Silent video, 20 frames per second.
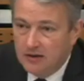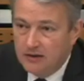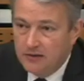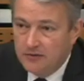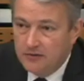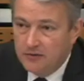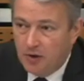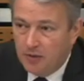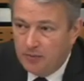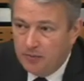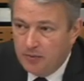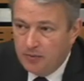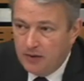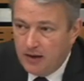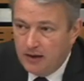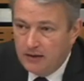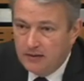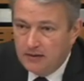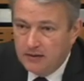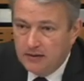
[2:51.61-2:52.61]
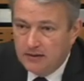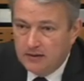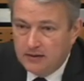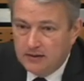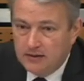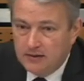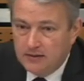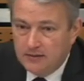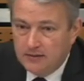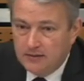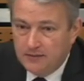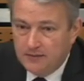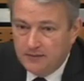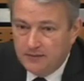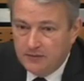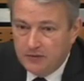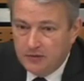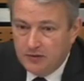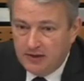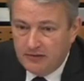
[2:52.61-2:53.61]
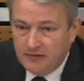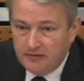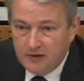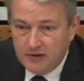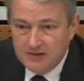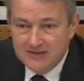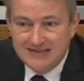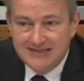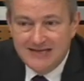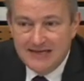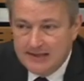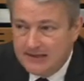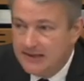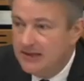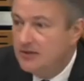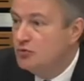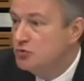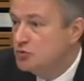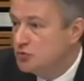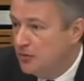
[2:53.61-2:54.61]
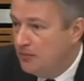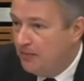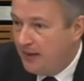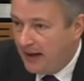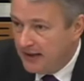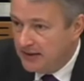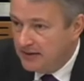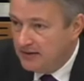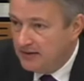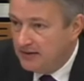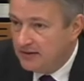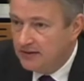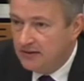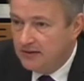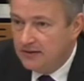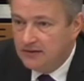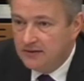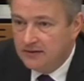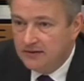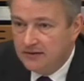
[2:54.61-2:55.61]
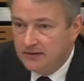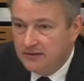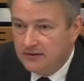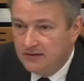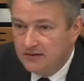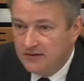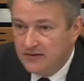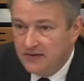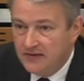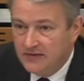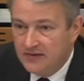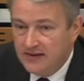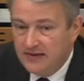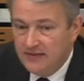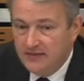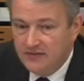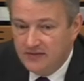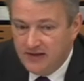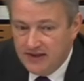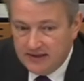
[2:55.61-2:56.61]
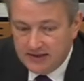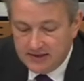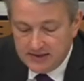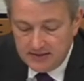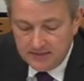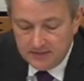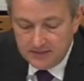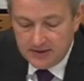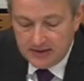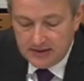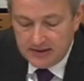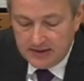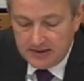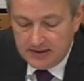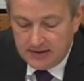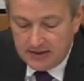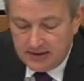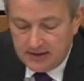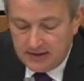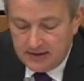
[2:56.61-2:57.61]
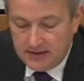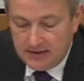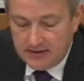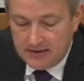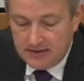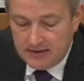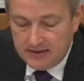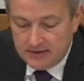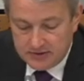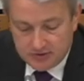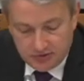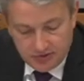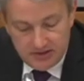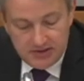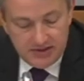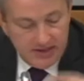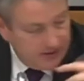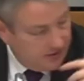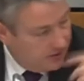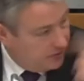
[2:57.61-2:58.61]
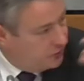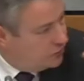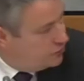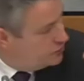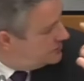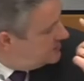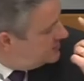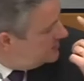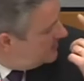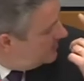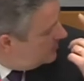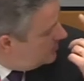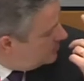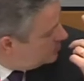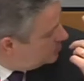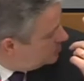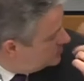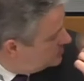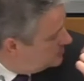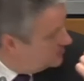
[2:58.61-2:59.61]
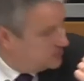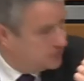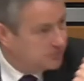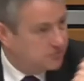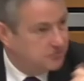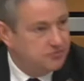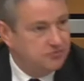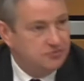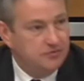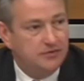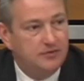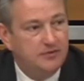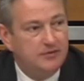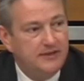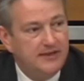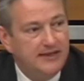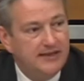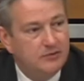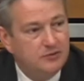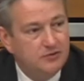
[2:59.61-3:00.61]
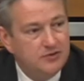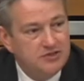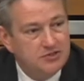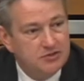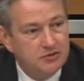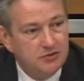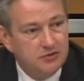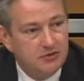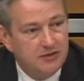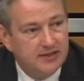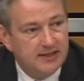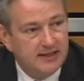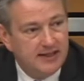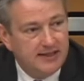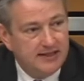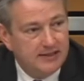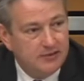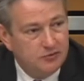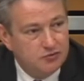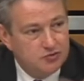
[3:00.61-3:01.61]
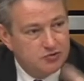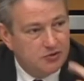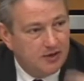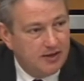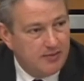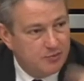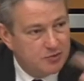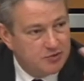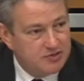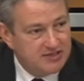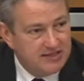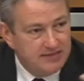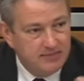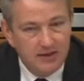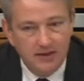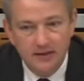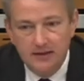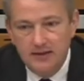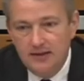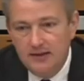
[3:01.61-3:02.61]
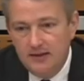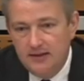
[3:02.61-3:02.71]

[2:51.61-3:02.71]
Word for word: euh, d'emploi euh, de la force tels qu'ils nous ont par ailleurs été décrits. ce qui d'ailleurs nous interroge sur les conditions dans lesquelles il nous serait possible